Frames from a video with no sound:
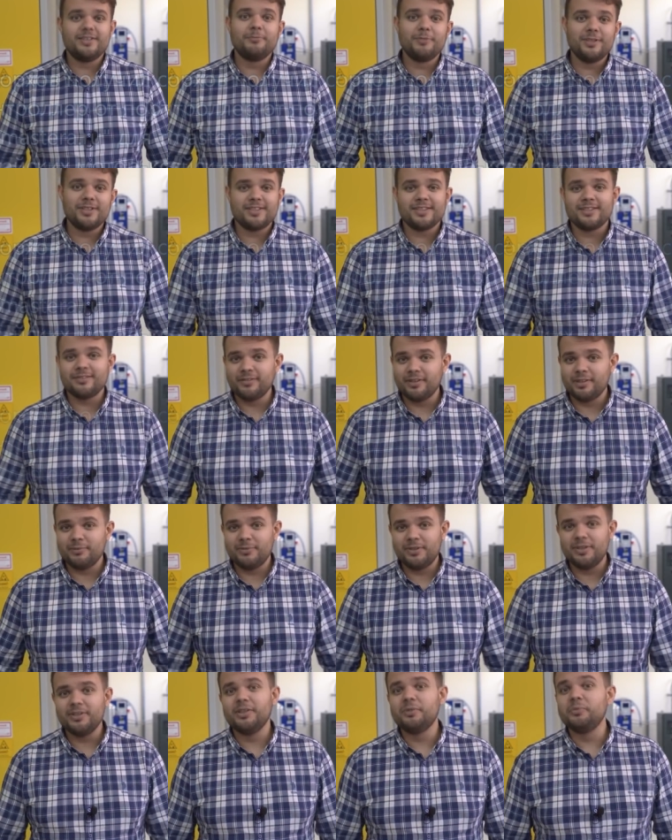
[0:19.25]
занимается
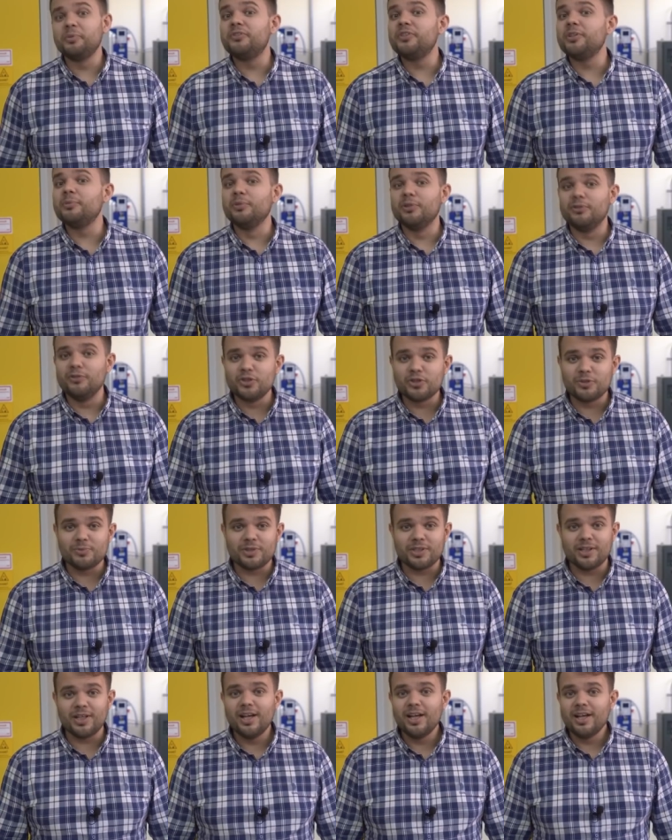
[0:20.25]
своим делом, и все мы
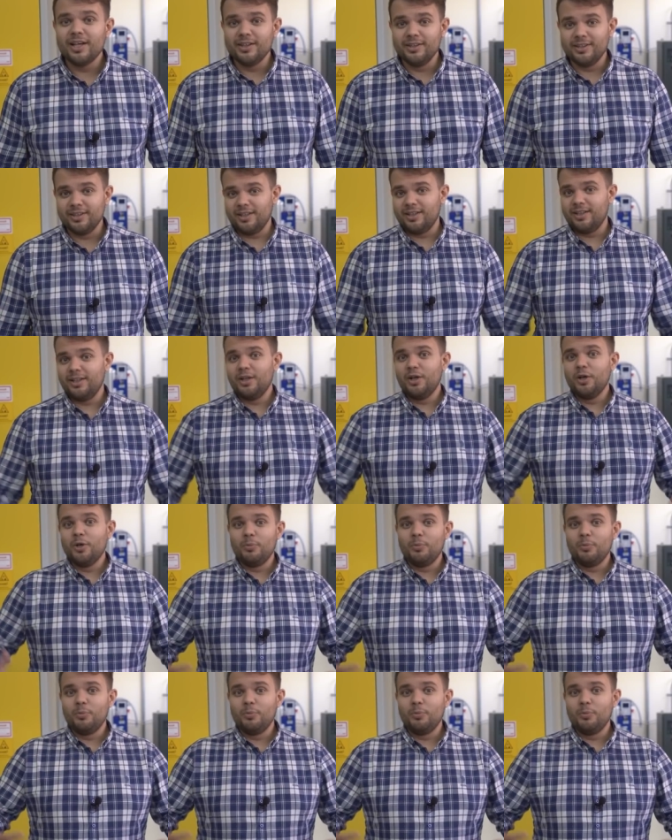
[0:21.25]
движемся на